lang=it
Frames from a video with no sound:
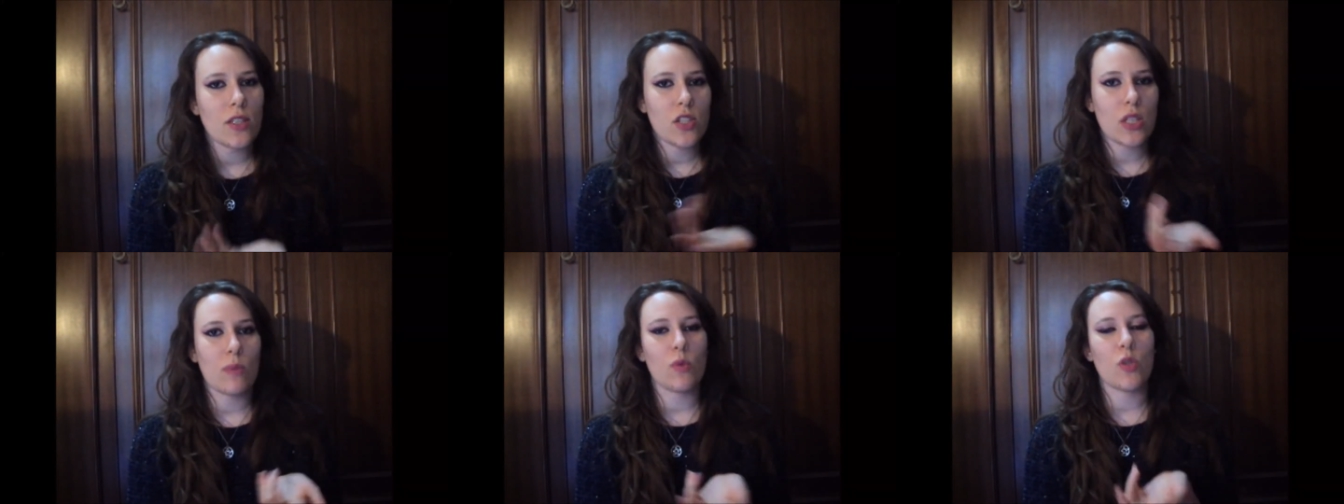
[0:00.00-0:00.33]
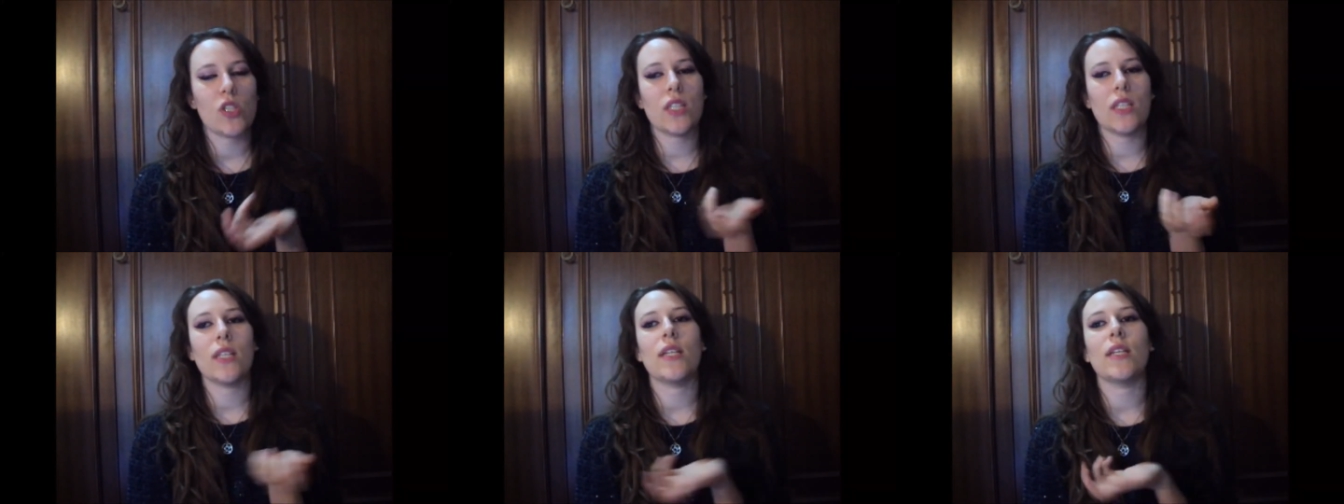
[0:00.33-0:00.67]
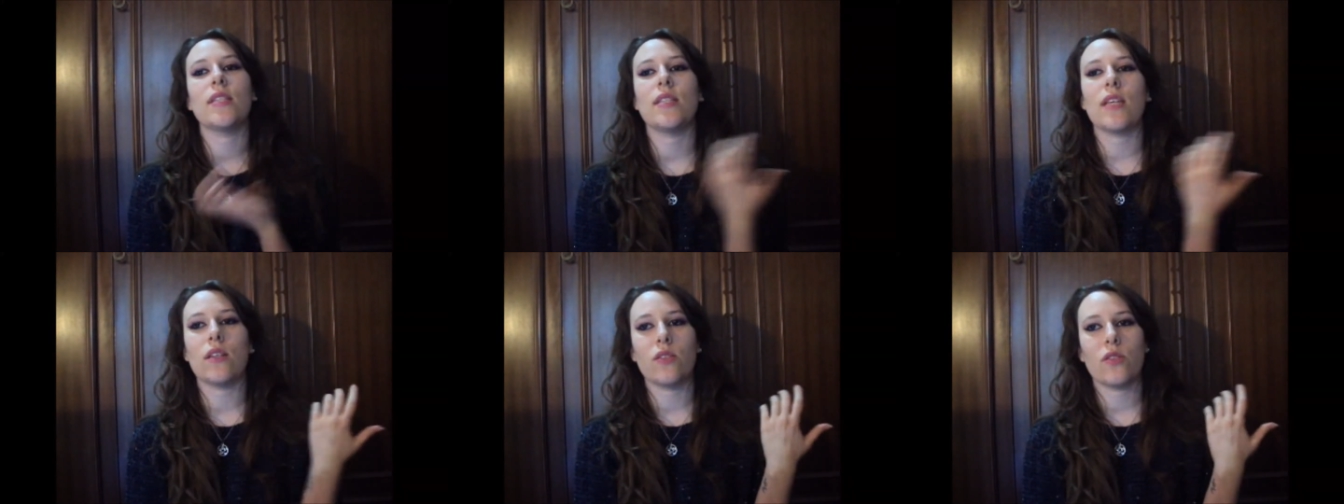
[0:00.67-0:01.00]
diciamo così,
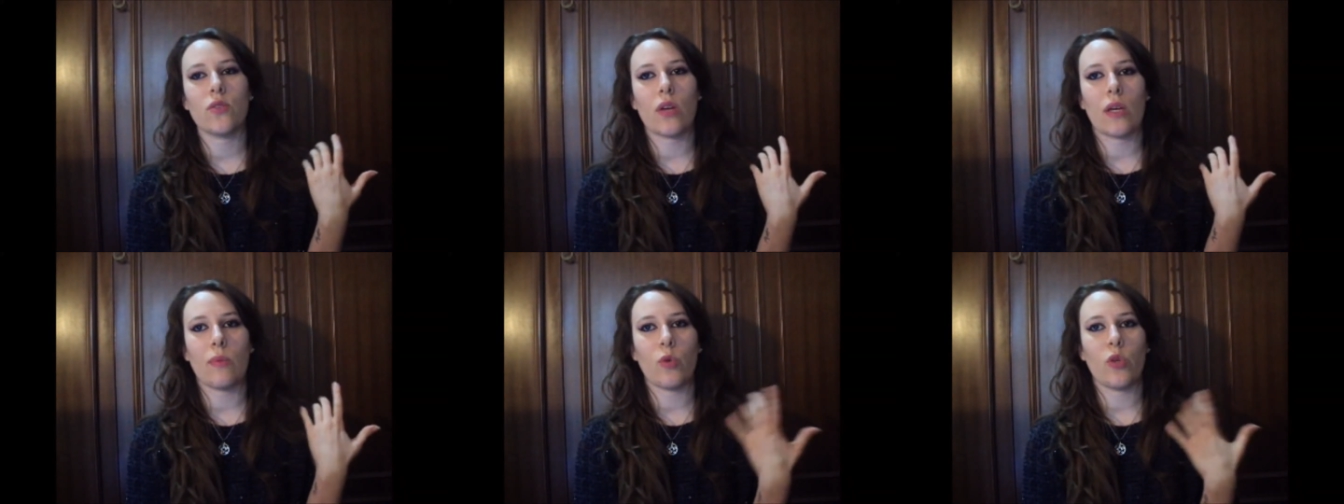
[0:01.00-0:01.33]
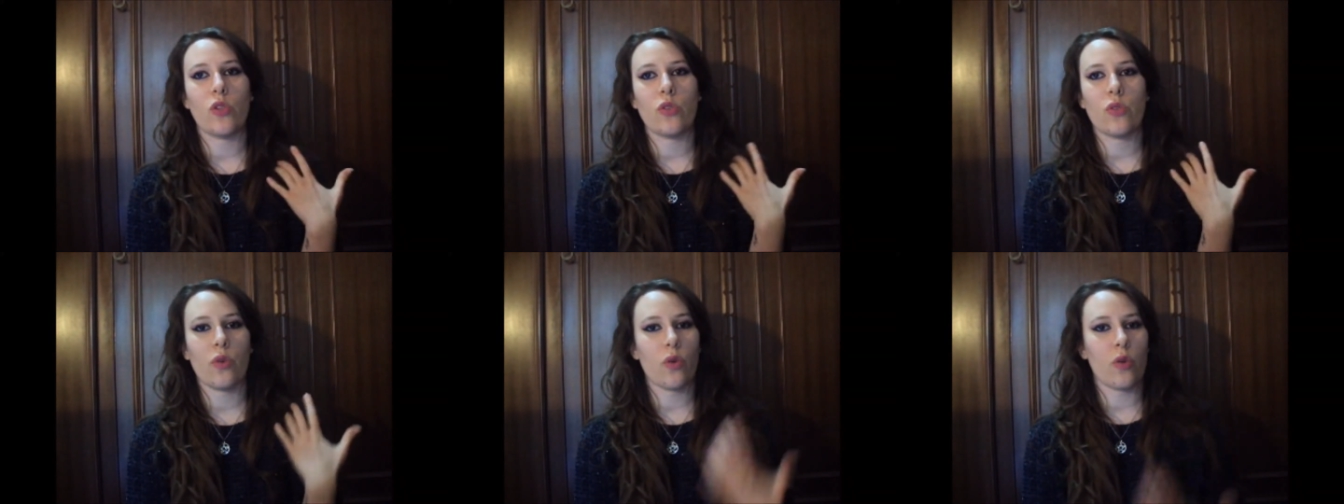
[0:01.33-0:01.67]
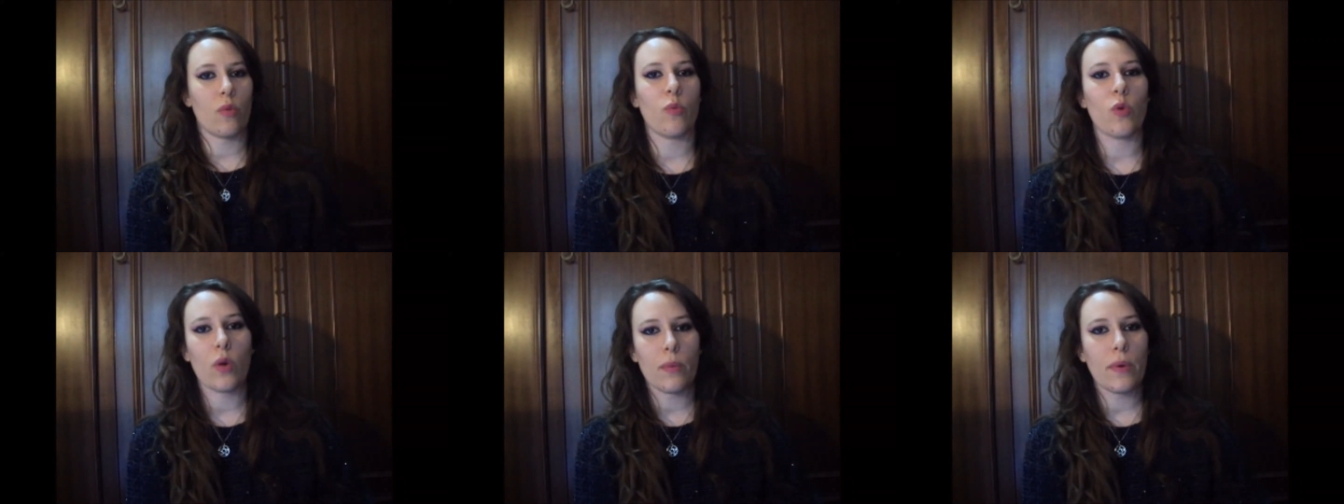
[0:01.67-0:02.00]
nel senso che è
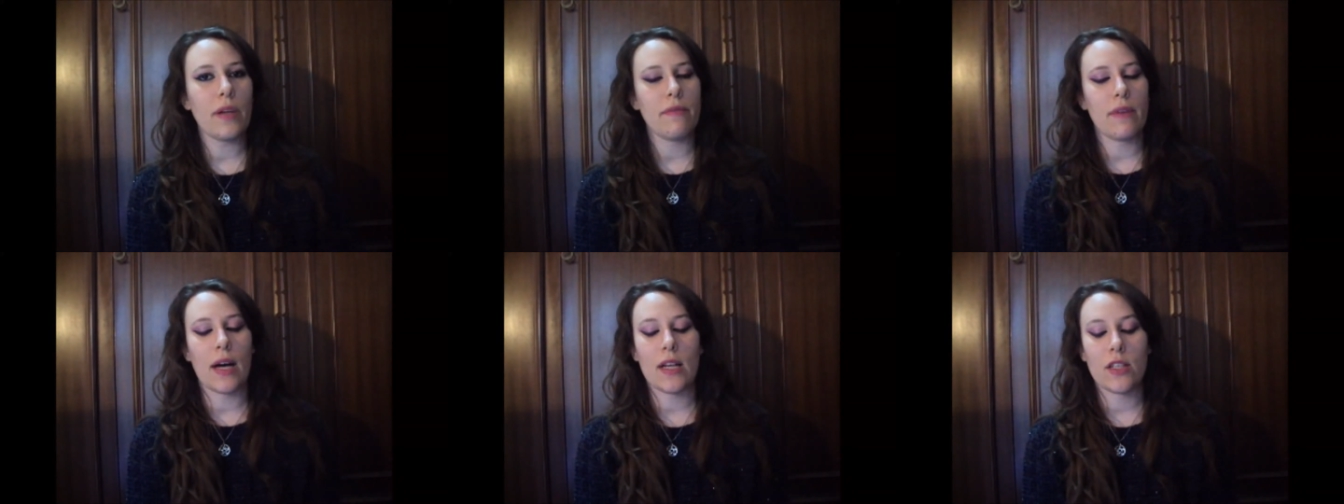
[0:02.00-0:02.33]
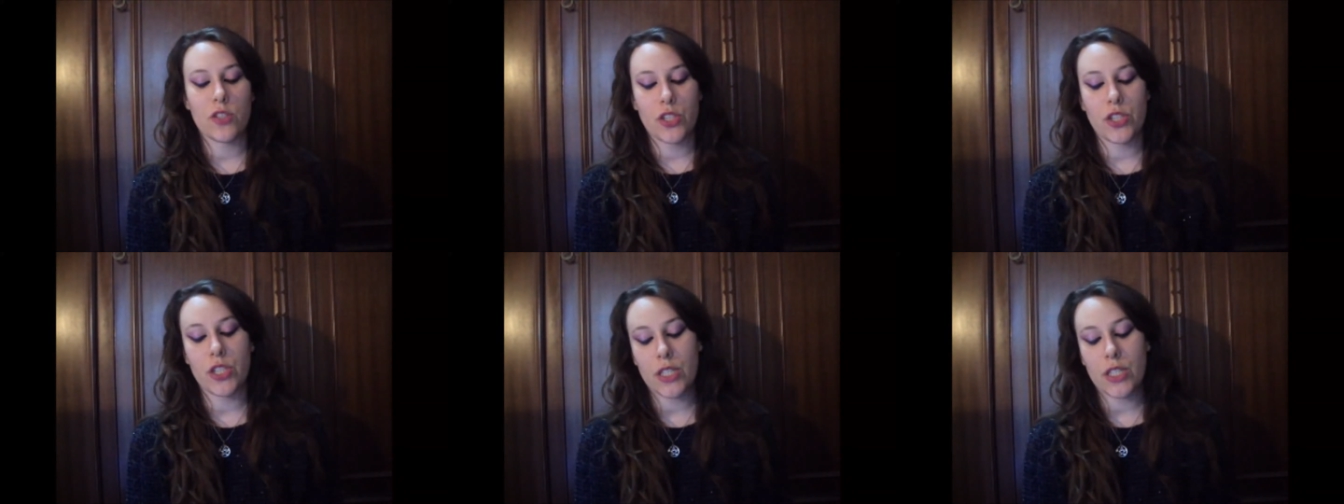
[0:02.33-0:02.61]
molto comunque malvagia,